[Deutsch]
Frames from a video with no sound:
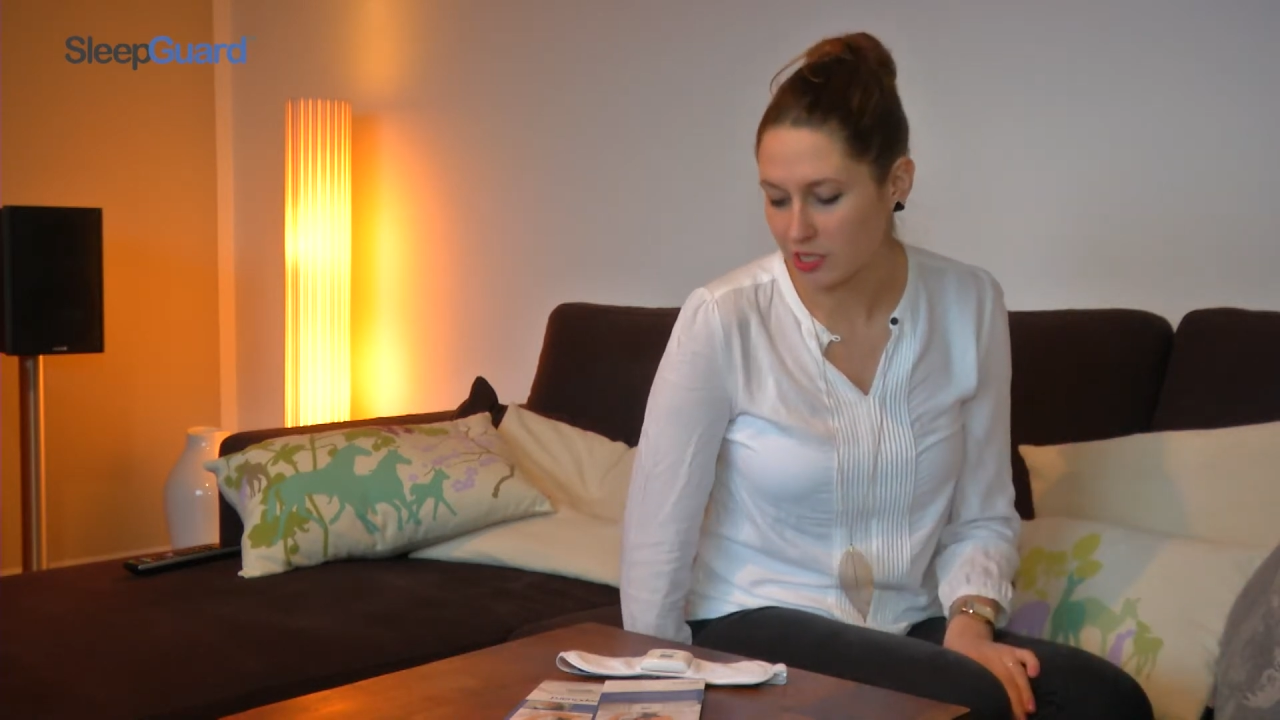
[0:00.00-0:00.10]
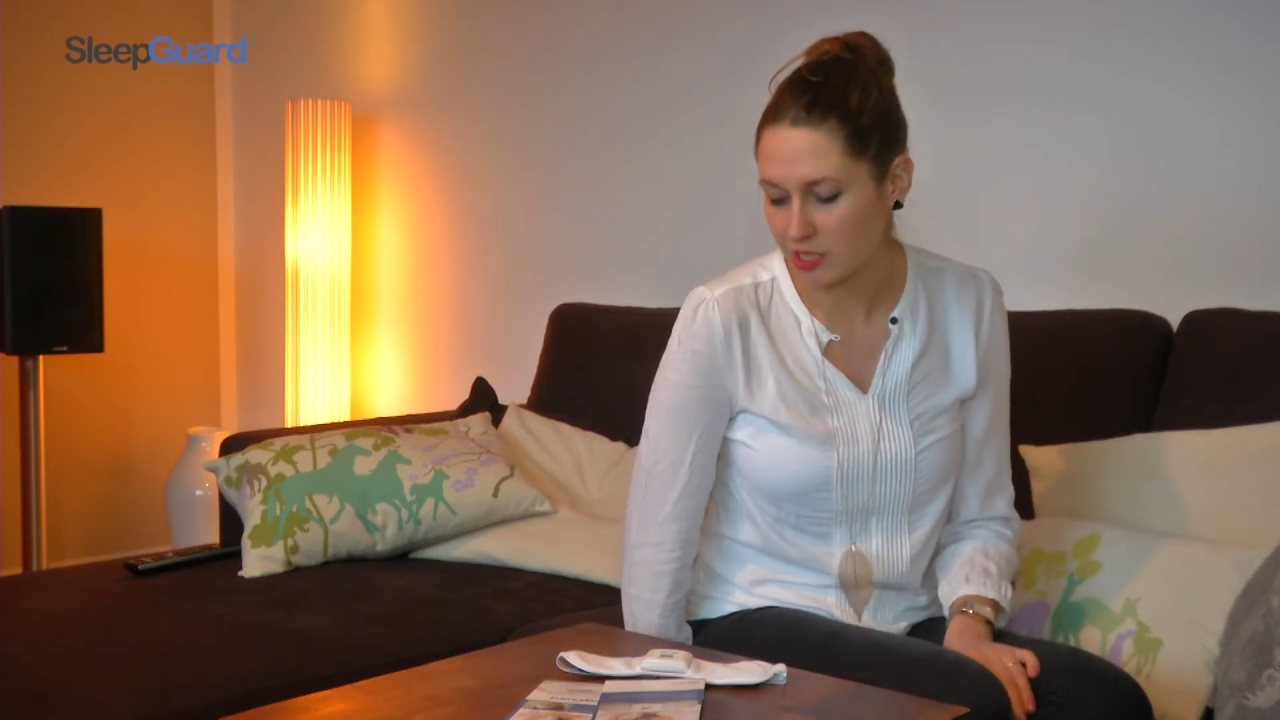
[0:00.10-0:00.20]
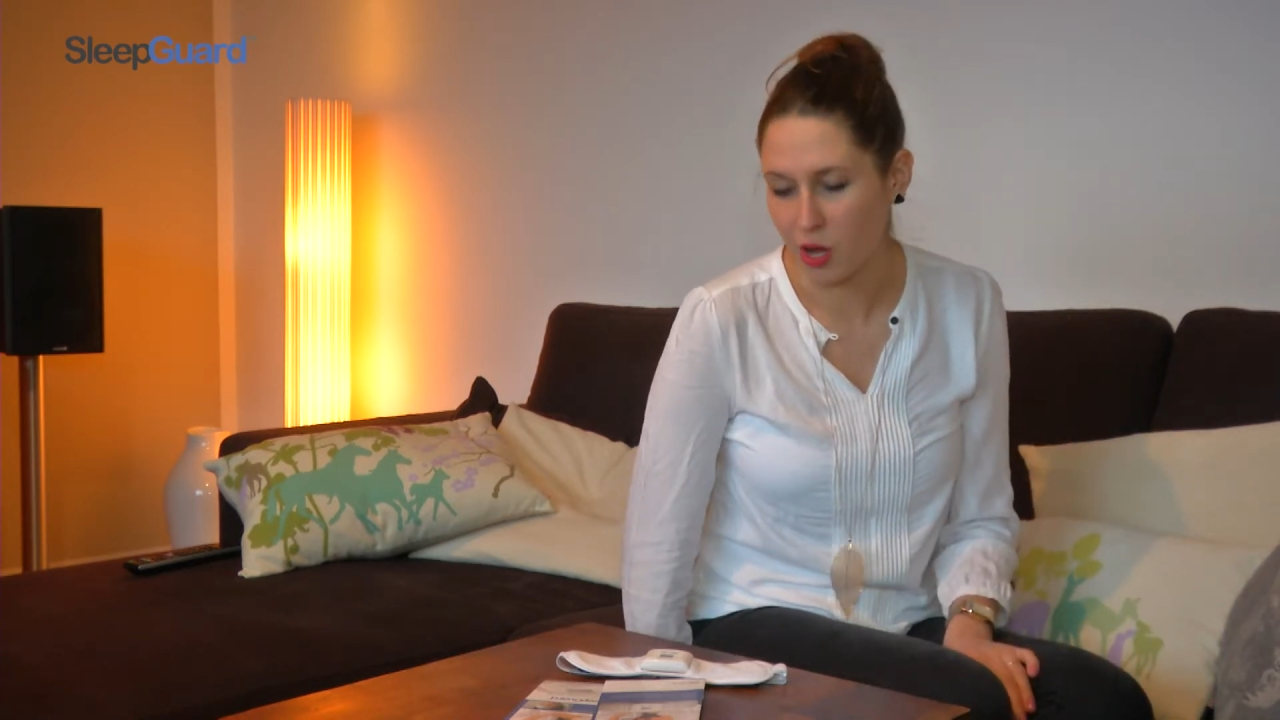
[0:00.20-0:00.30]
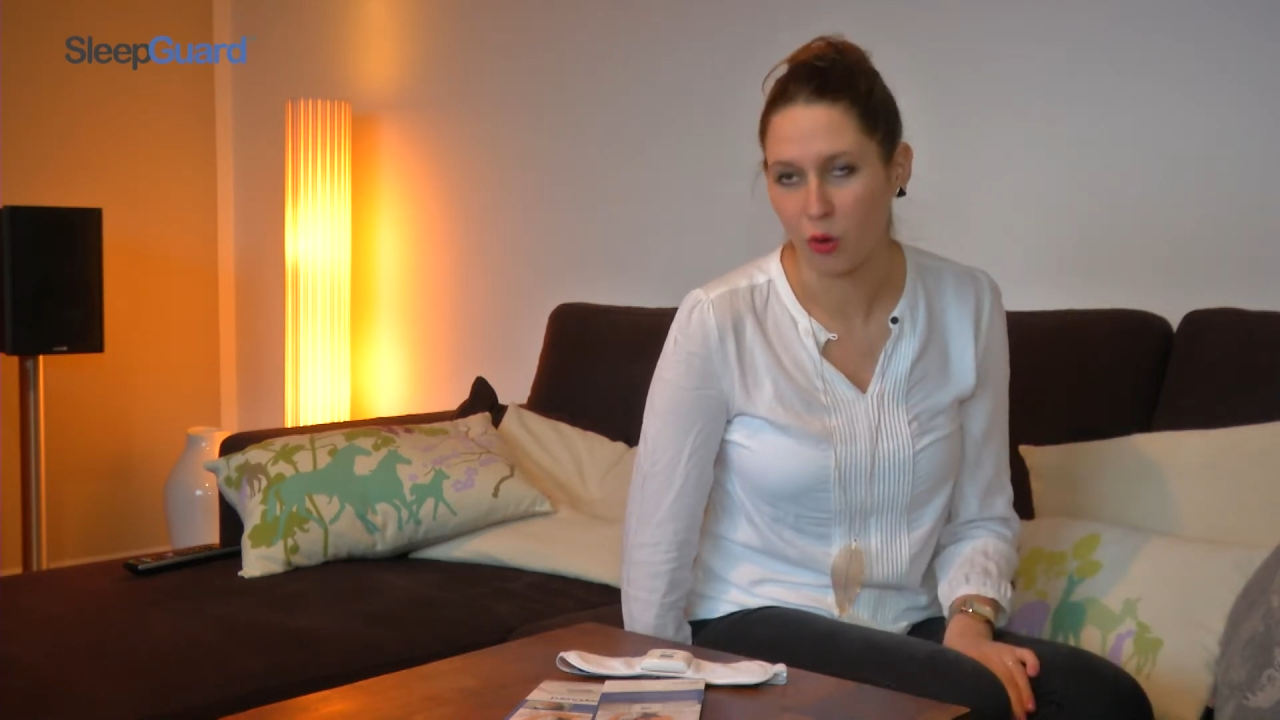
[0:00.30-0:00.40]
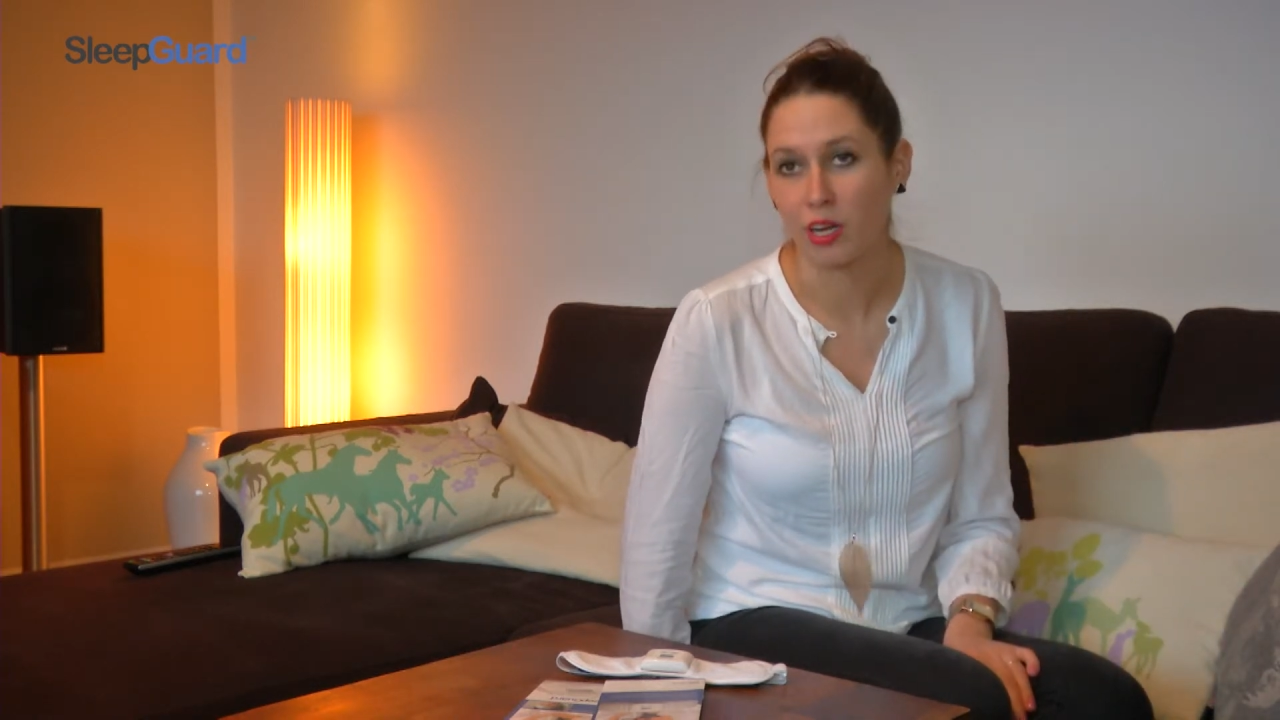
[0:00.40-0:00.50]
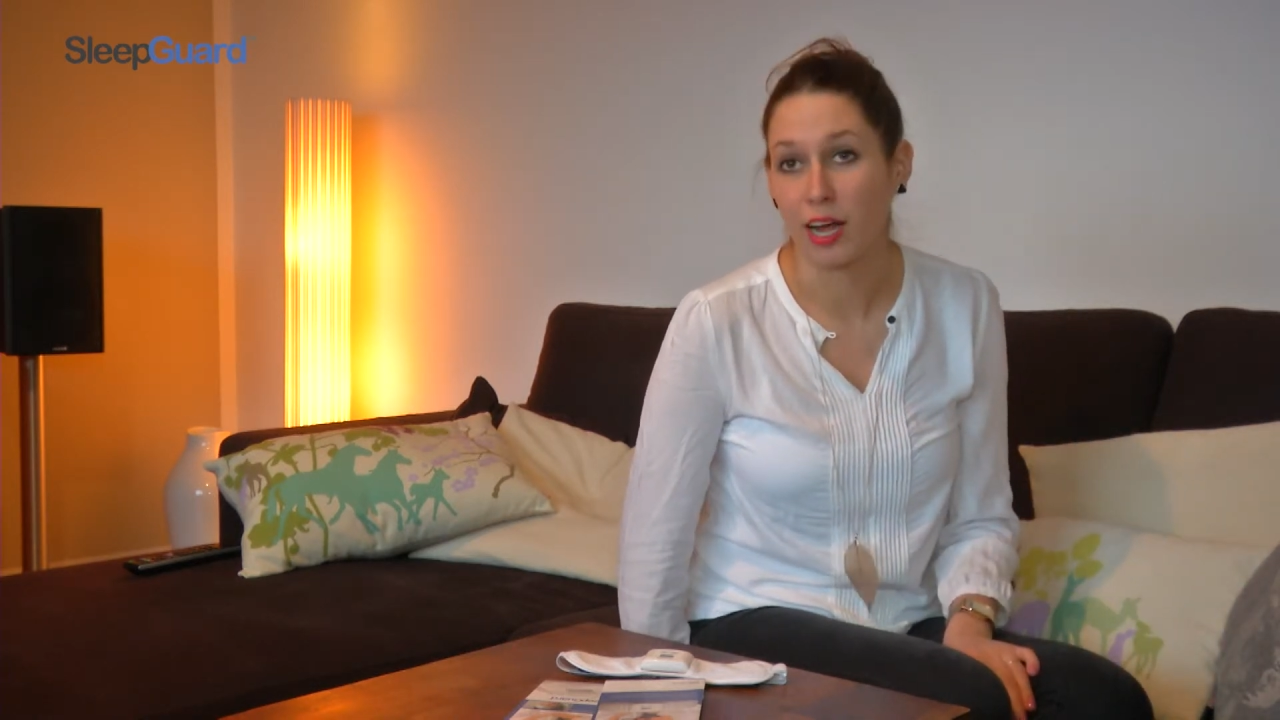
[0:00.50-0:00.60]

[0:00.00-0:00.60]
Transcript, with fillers: dass es auch